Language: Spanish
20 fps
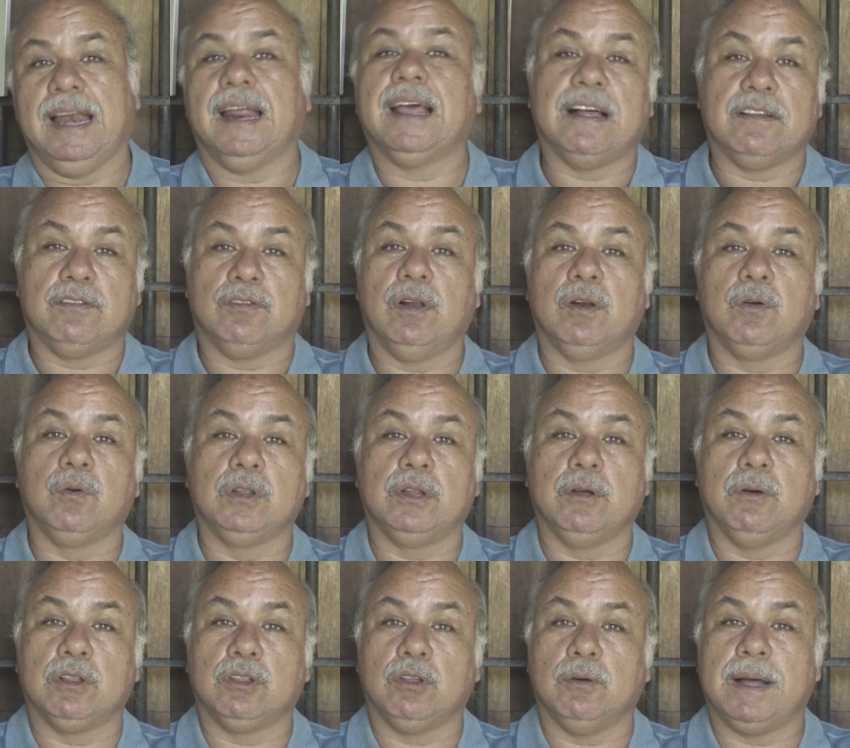caso del cultivo
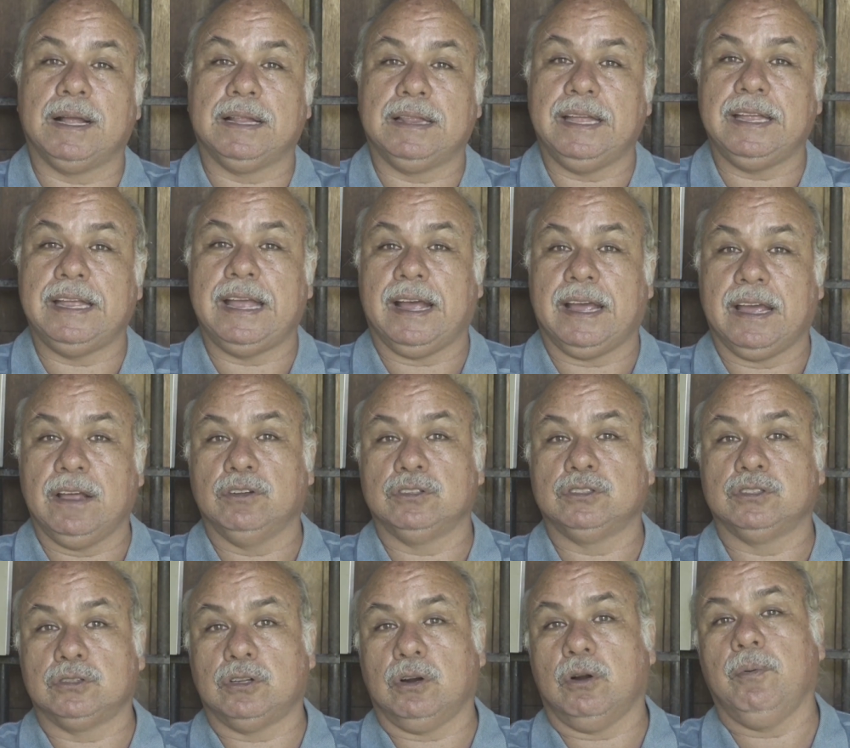del tomate, ya que
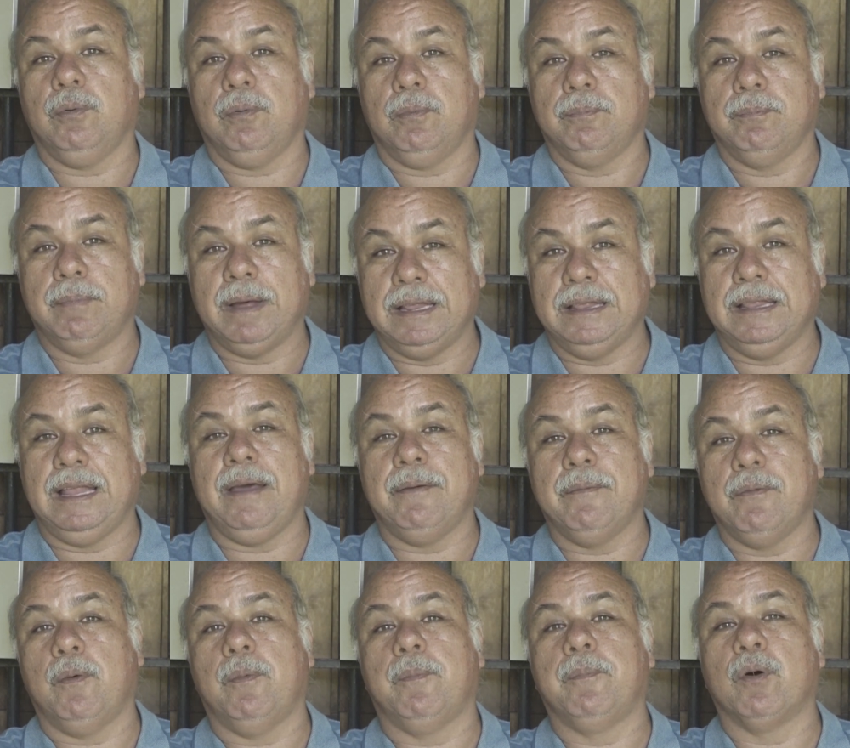nosotros
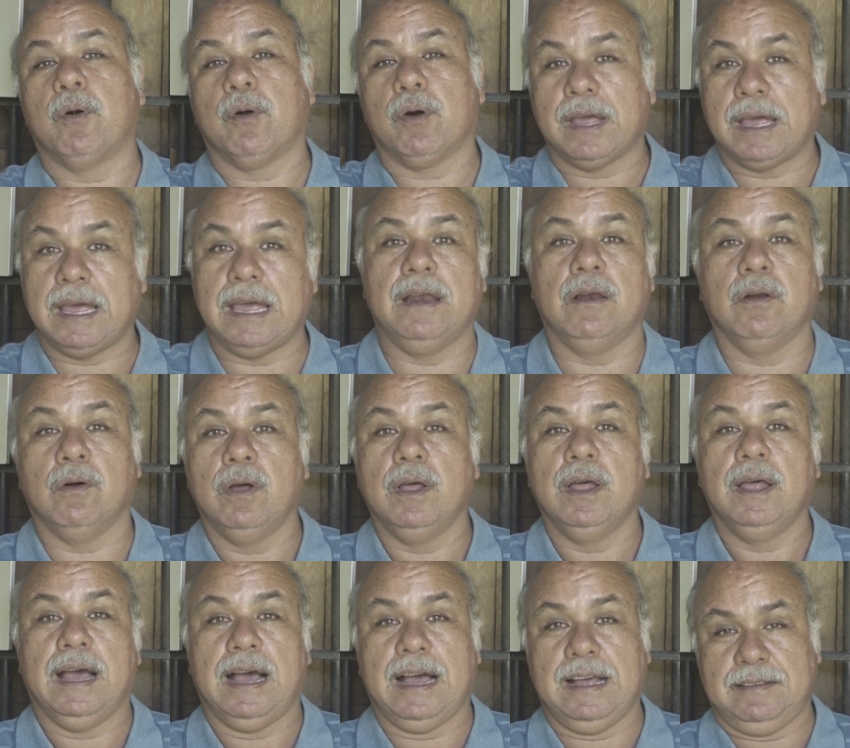vendemos por kilo,
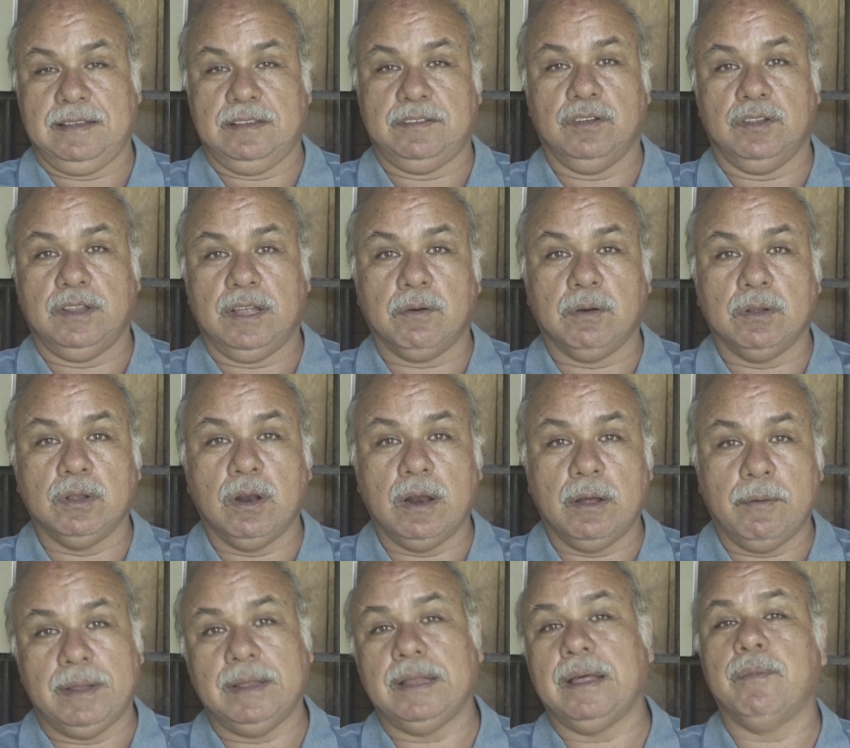a excepción de cuando le
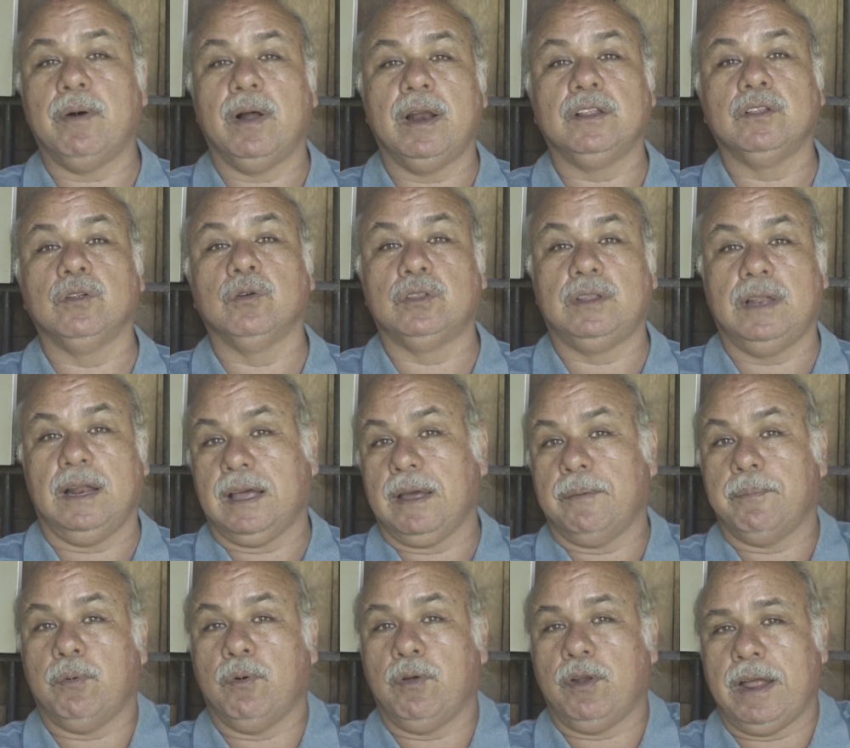vendemos a la industria, que
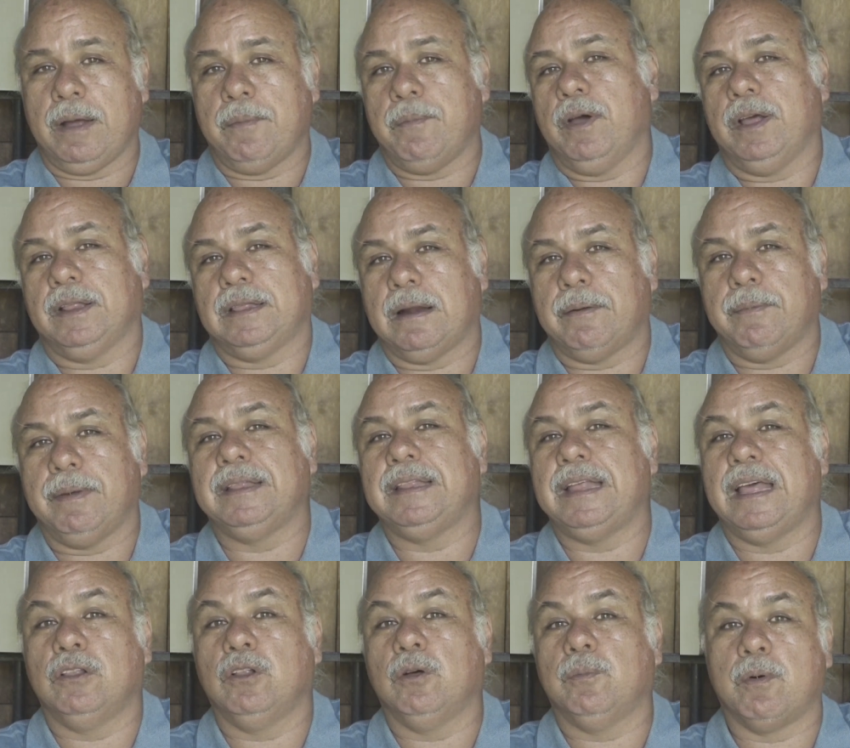podríamos estar
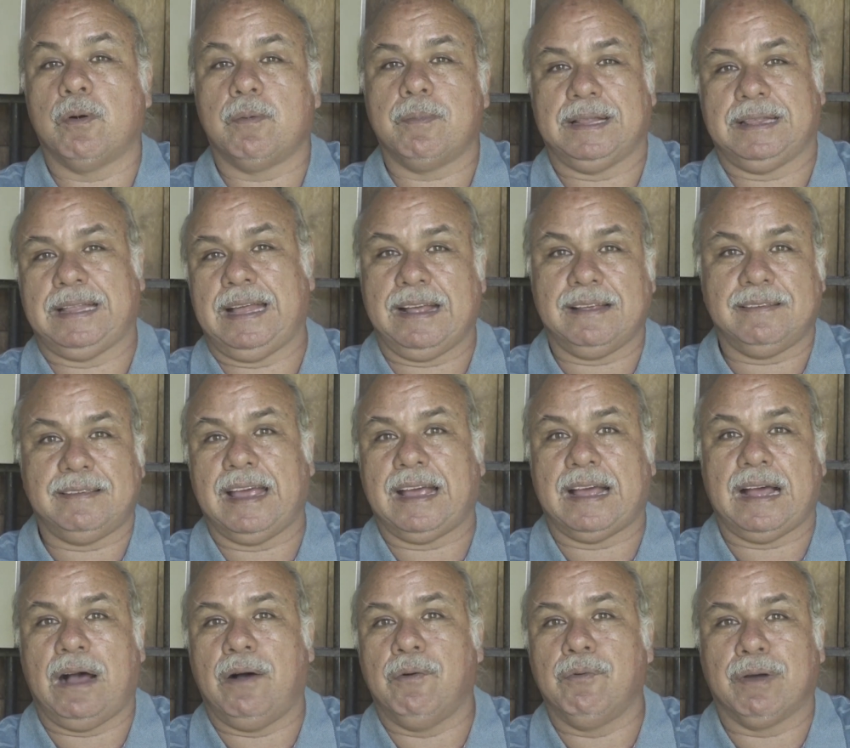vendiendo por materia seca,
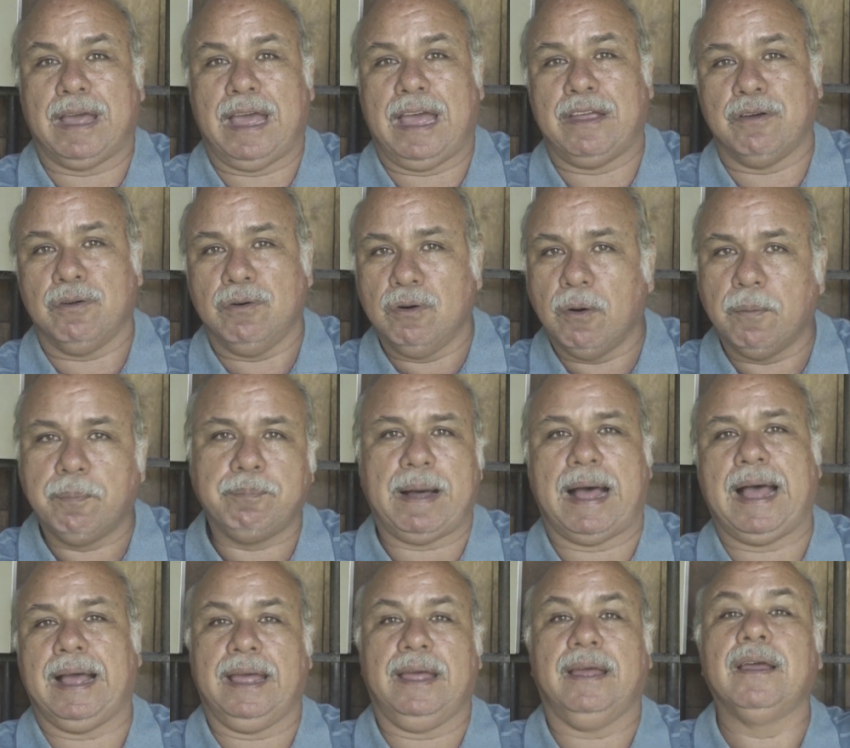aunque ellos nos
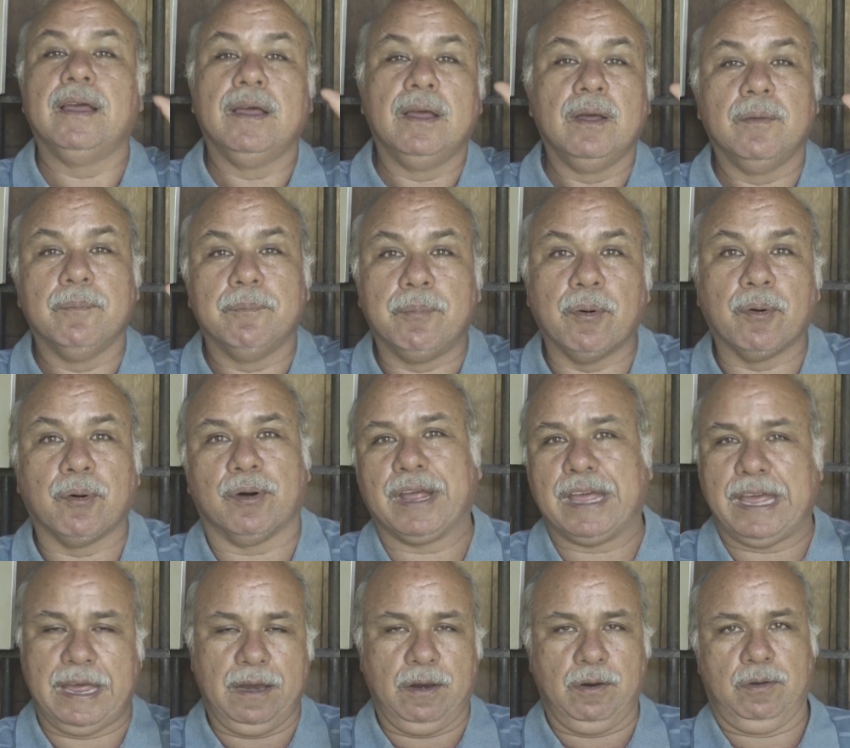paguen por
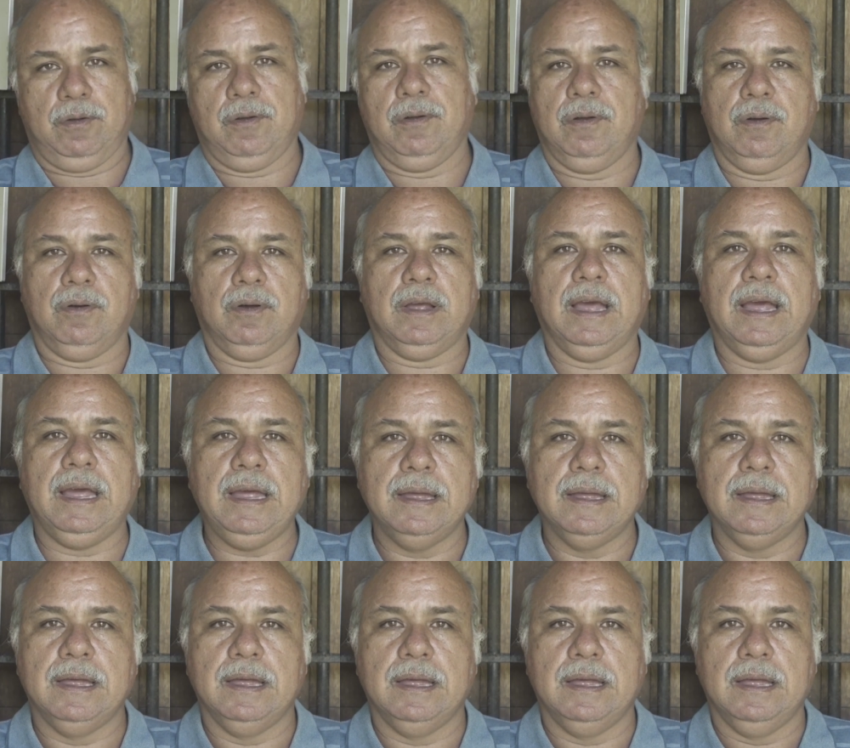kilo. ¿Ok?
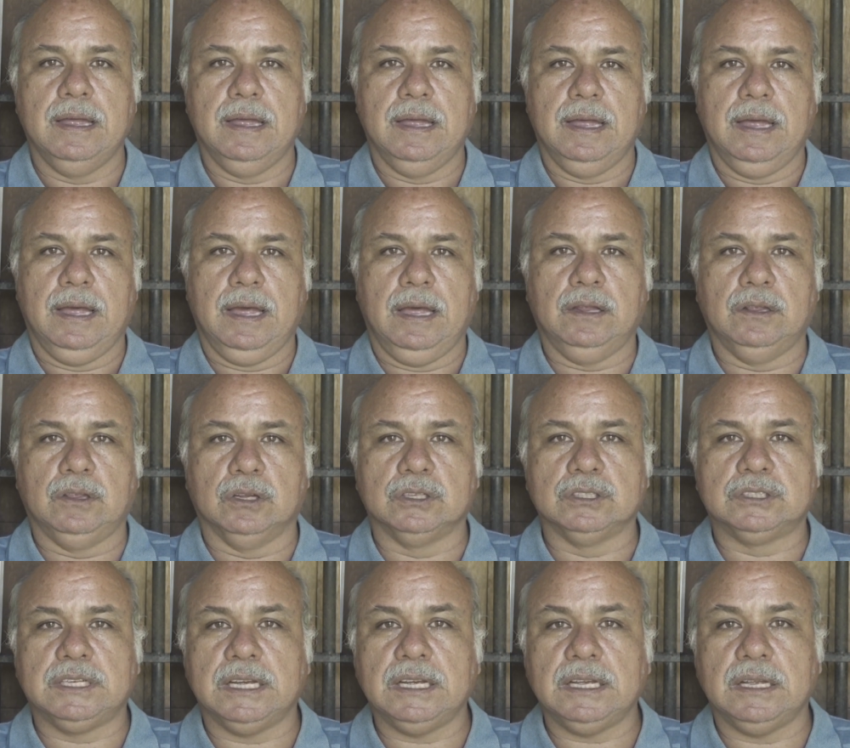
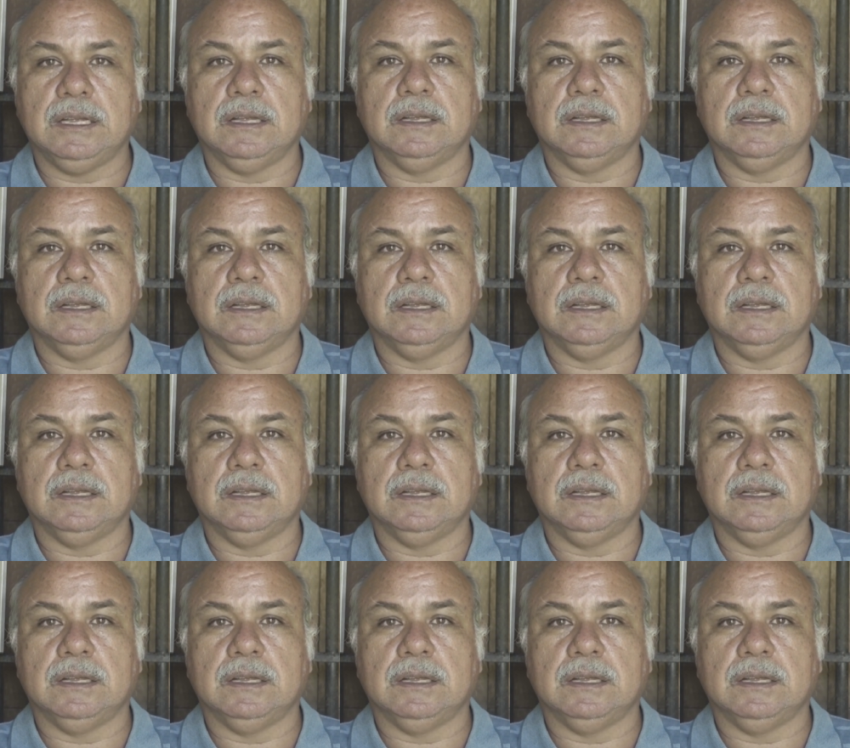Entonces,